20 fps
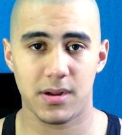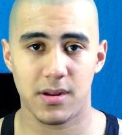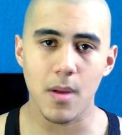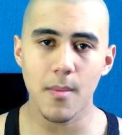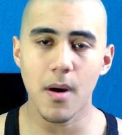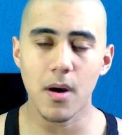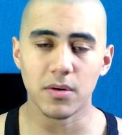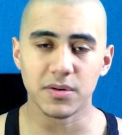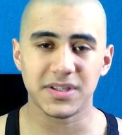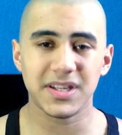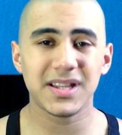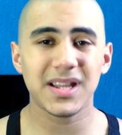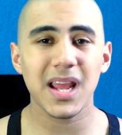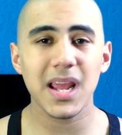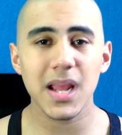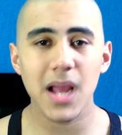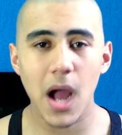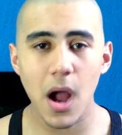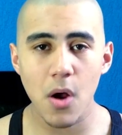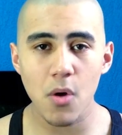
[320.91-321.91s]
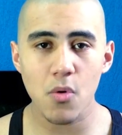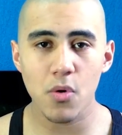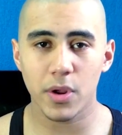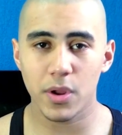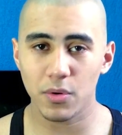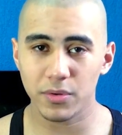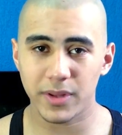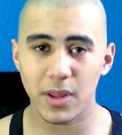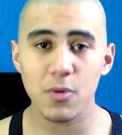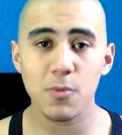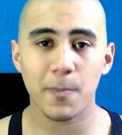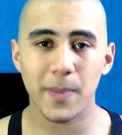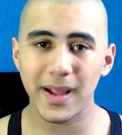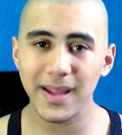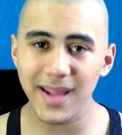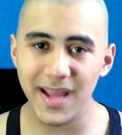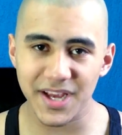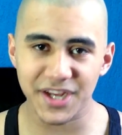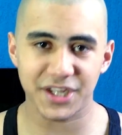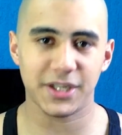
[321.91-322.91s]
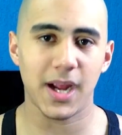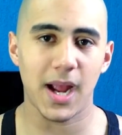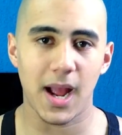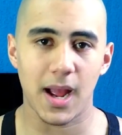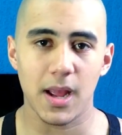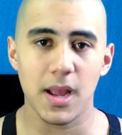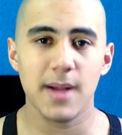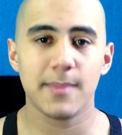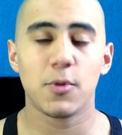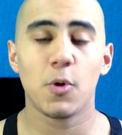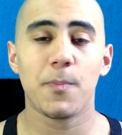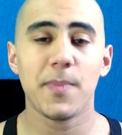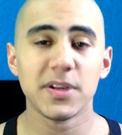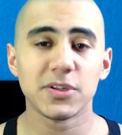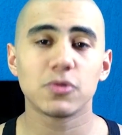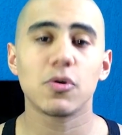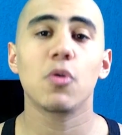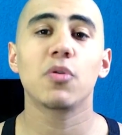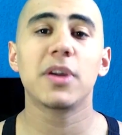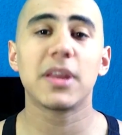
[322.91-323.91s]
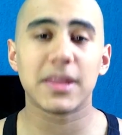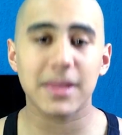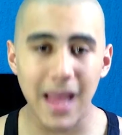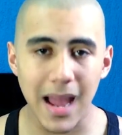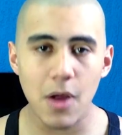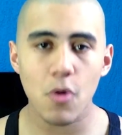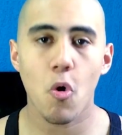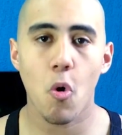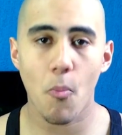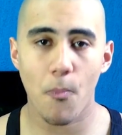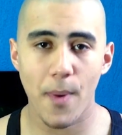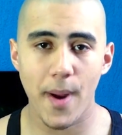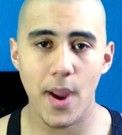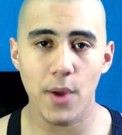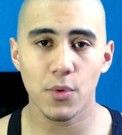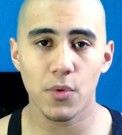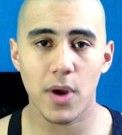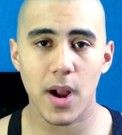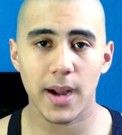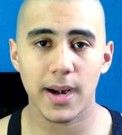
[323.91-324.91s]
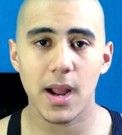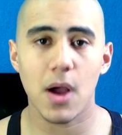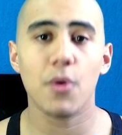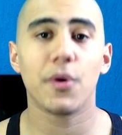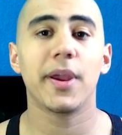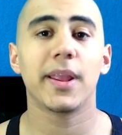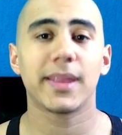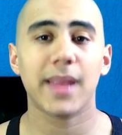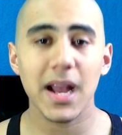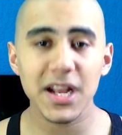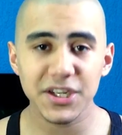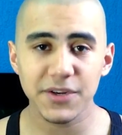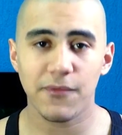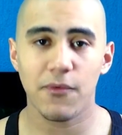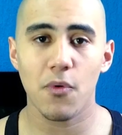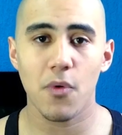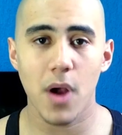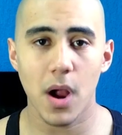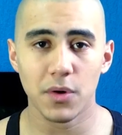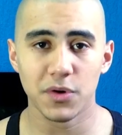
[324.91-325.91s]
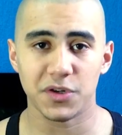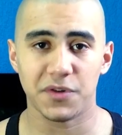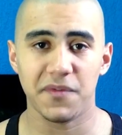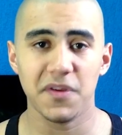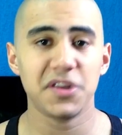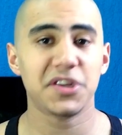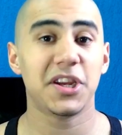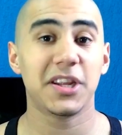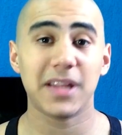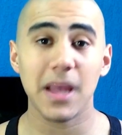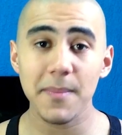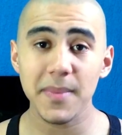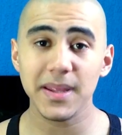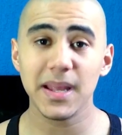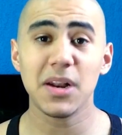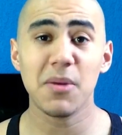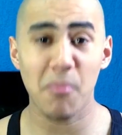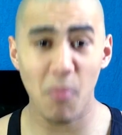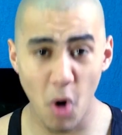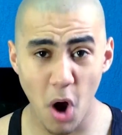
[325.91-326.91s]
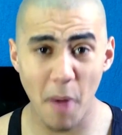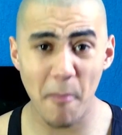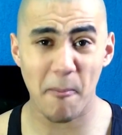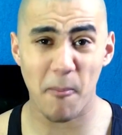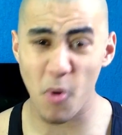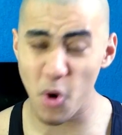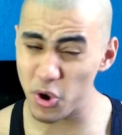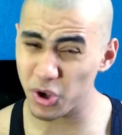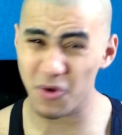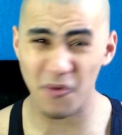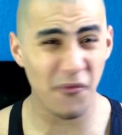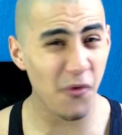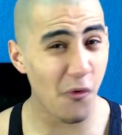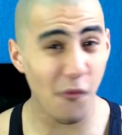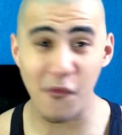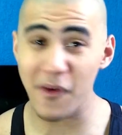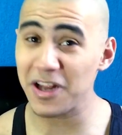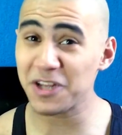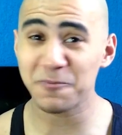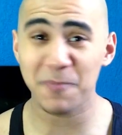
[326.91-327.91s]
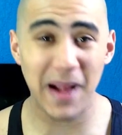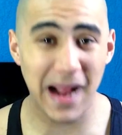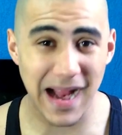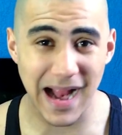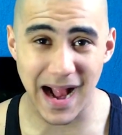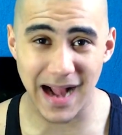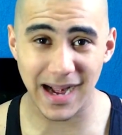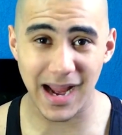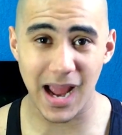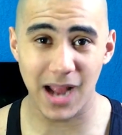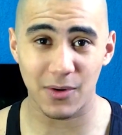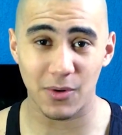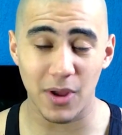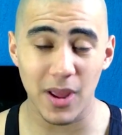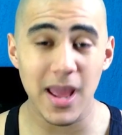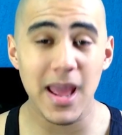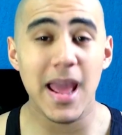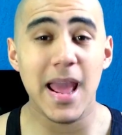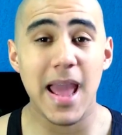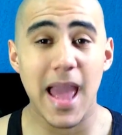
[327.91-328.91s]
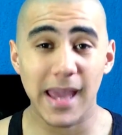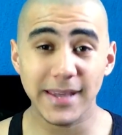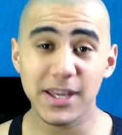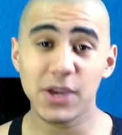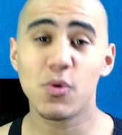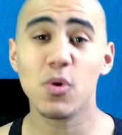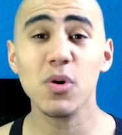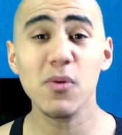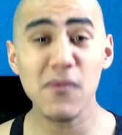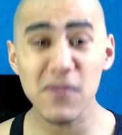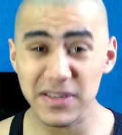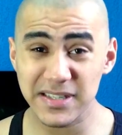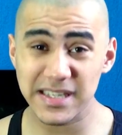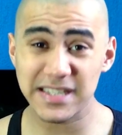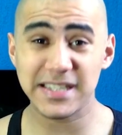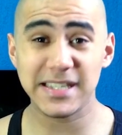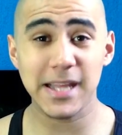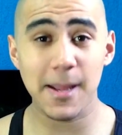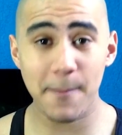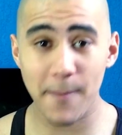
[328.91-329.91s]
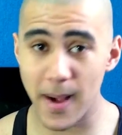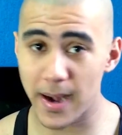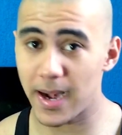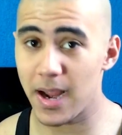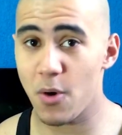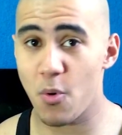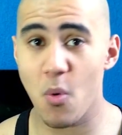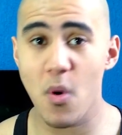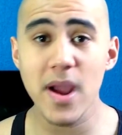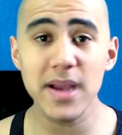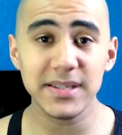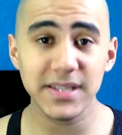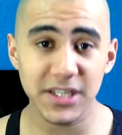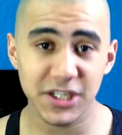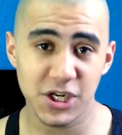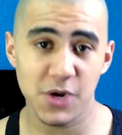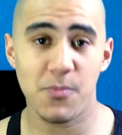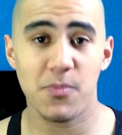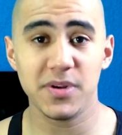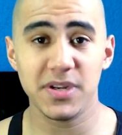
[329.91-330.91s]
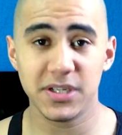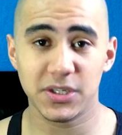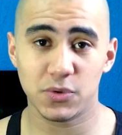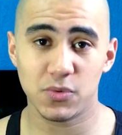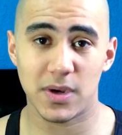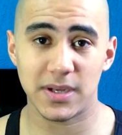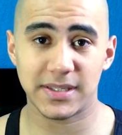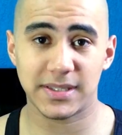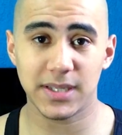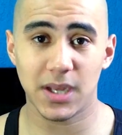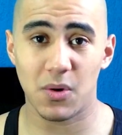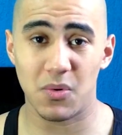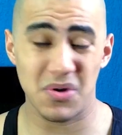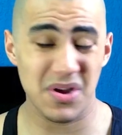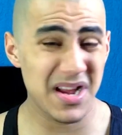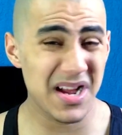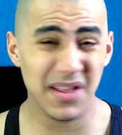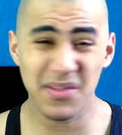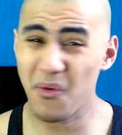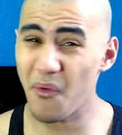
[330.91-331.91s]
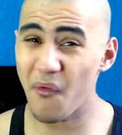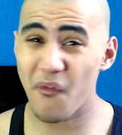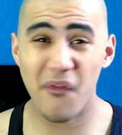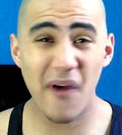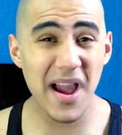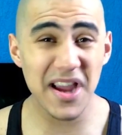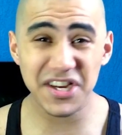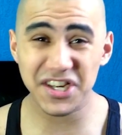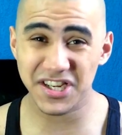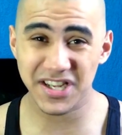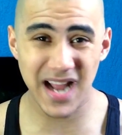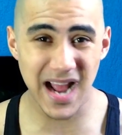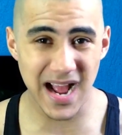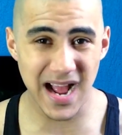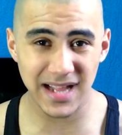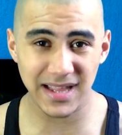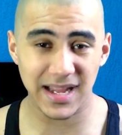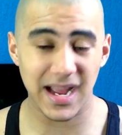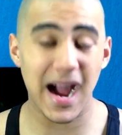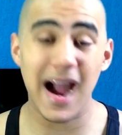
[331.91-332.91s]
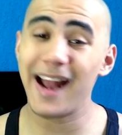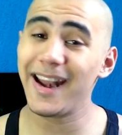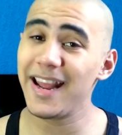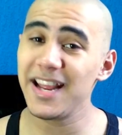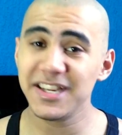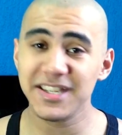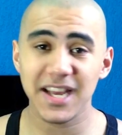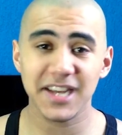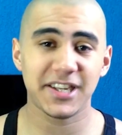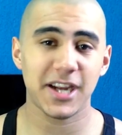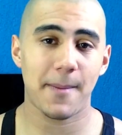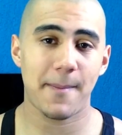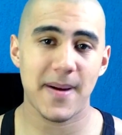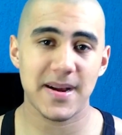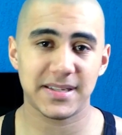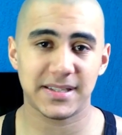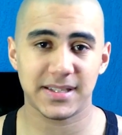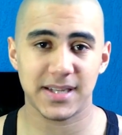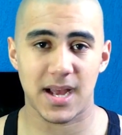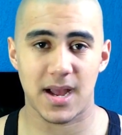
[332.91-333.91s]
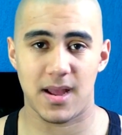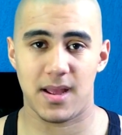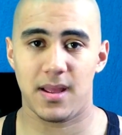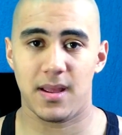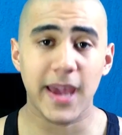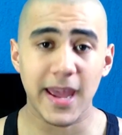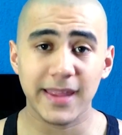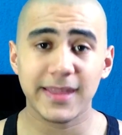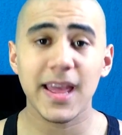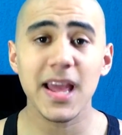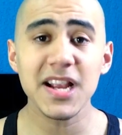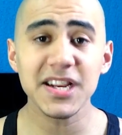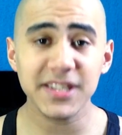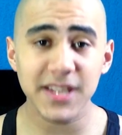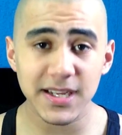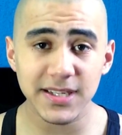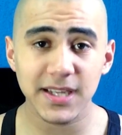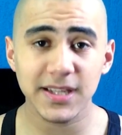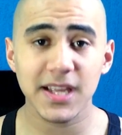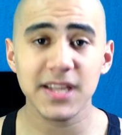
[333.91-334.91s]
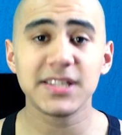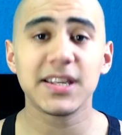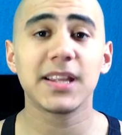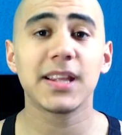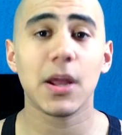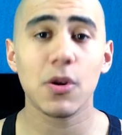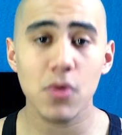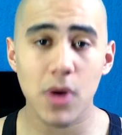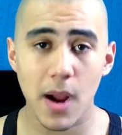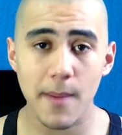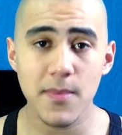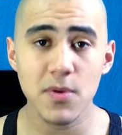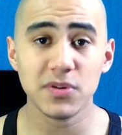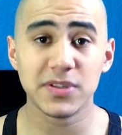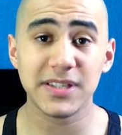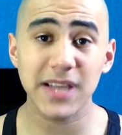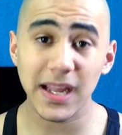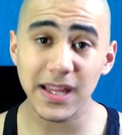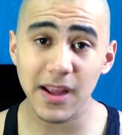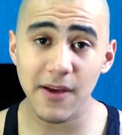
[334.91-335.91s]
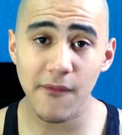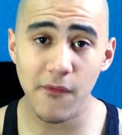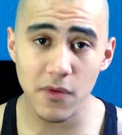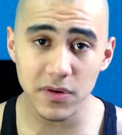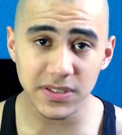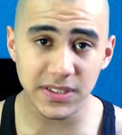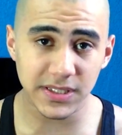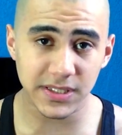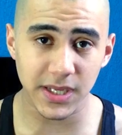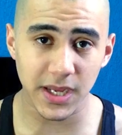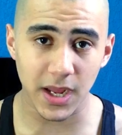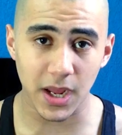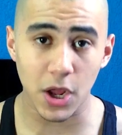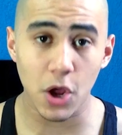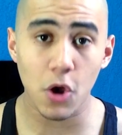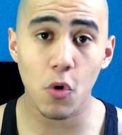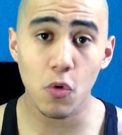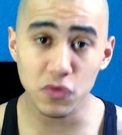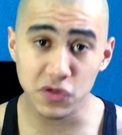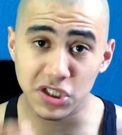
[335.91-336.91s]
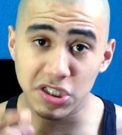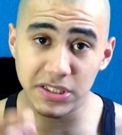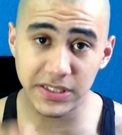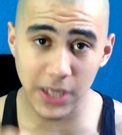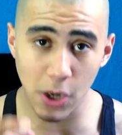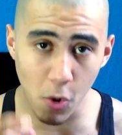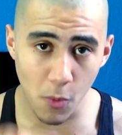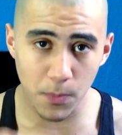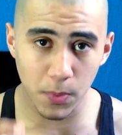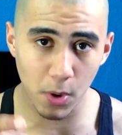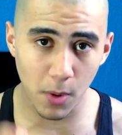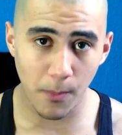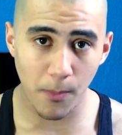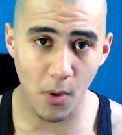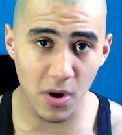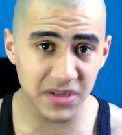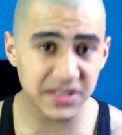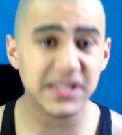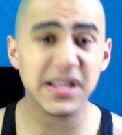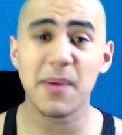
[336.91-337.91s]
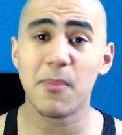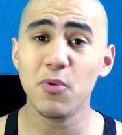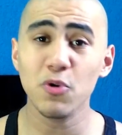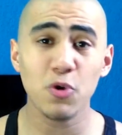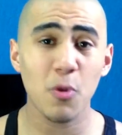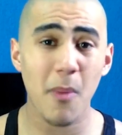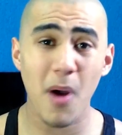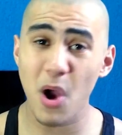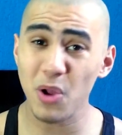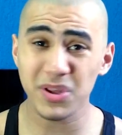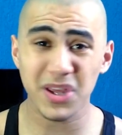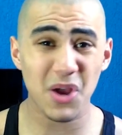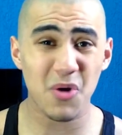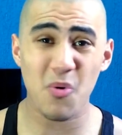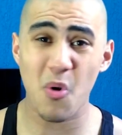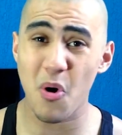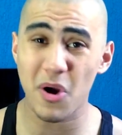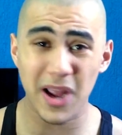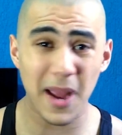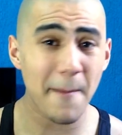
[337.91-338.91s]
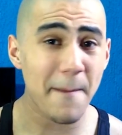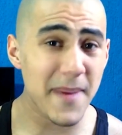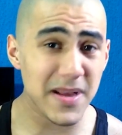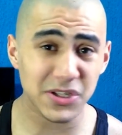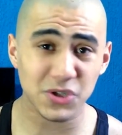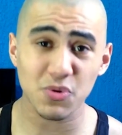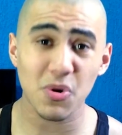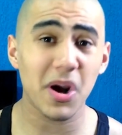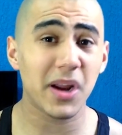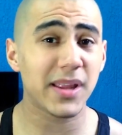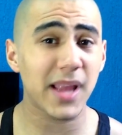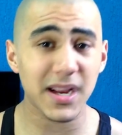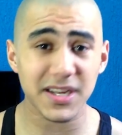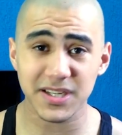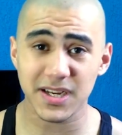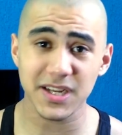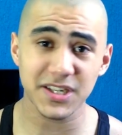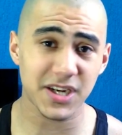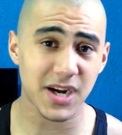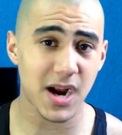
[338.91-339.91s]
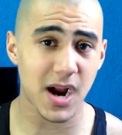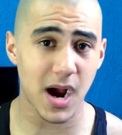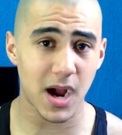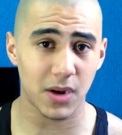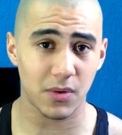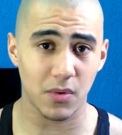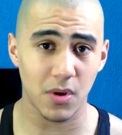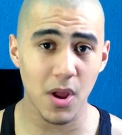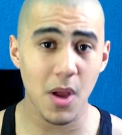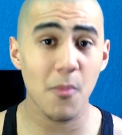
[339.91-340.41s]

Meu irmão, se tem algo que eu tenho para deixar pro pessoal que tá acompanhando o canal, que tá divulgando os vídeos, que tá me dando maior apoio, que eu fico feliz pra caralho é que quando você se deparar com esse tipo de situação, não faz nada além de deixar passar. Quem tem de ter certeza que está no caminho certo é você. O seu propósito é muito maior do que qualquer pessoa que está criticando.